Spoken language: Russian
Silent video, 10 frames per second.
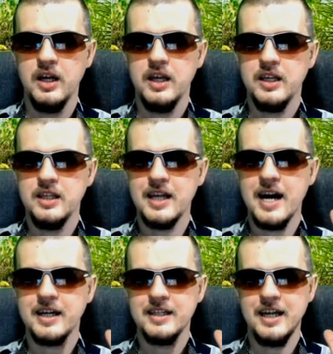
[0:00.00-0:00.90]

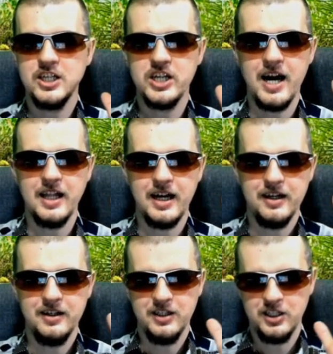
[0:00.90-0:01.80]
Итак, начало
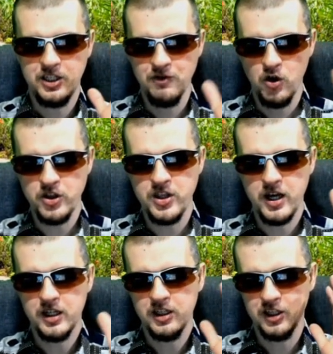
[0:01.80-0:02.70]

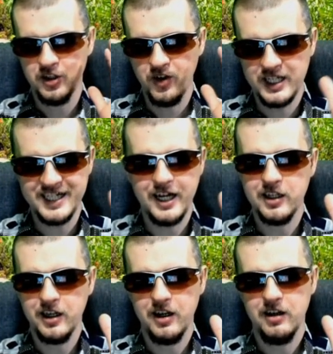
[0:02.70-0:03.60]
сегодня,
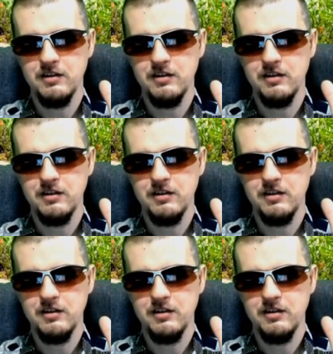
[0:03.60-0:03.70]
20